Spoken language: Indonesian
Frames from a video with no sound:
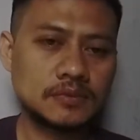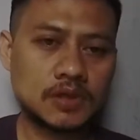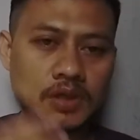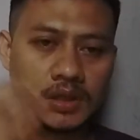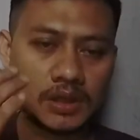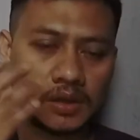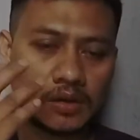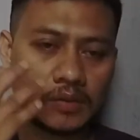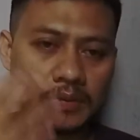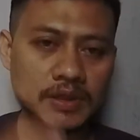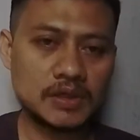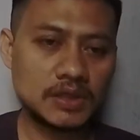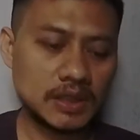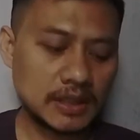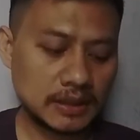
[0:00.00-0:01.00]
nanti
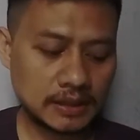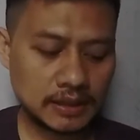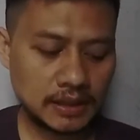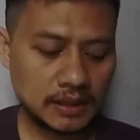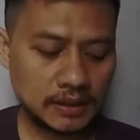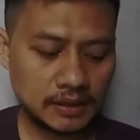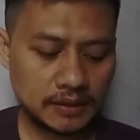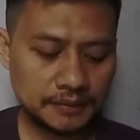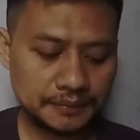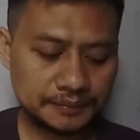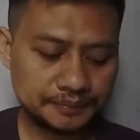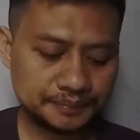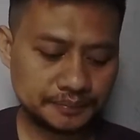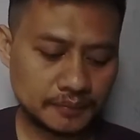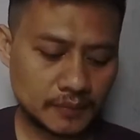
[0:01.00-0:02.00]
komedonya datang lagi ya
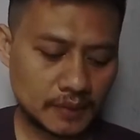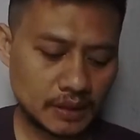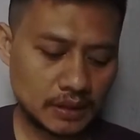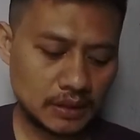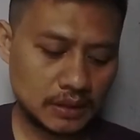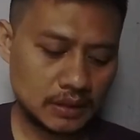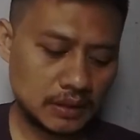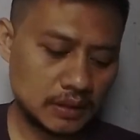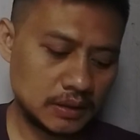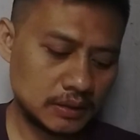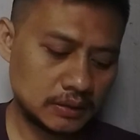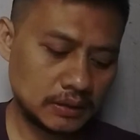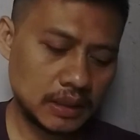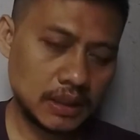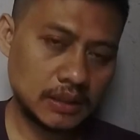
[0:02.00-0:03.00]

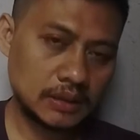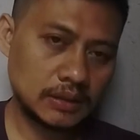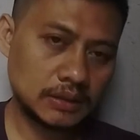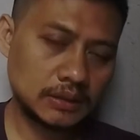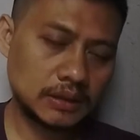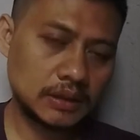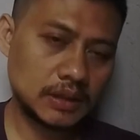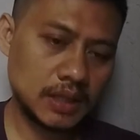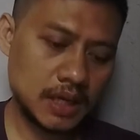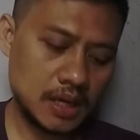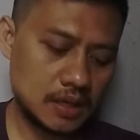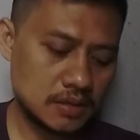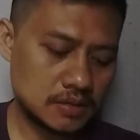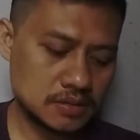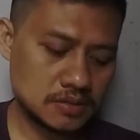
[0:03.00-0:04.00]
yang
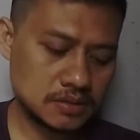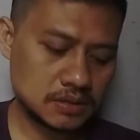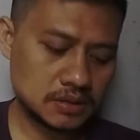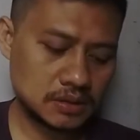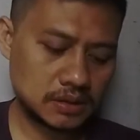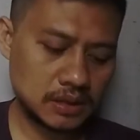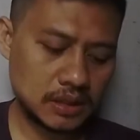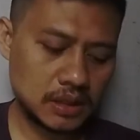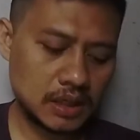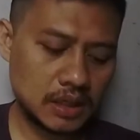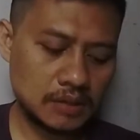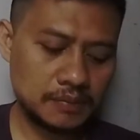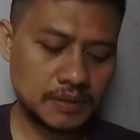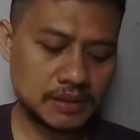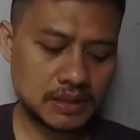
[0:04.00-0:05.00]
ketiga jaga
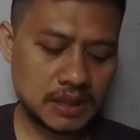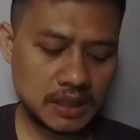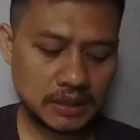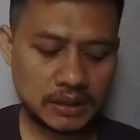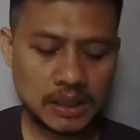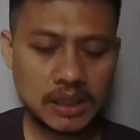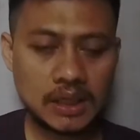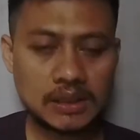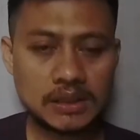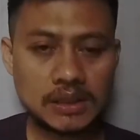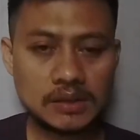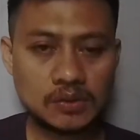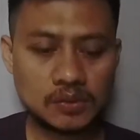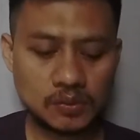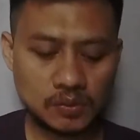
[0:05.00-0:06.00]
kebersihan tangan
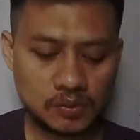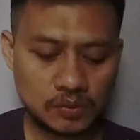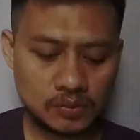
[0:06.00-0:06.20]
dan kuku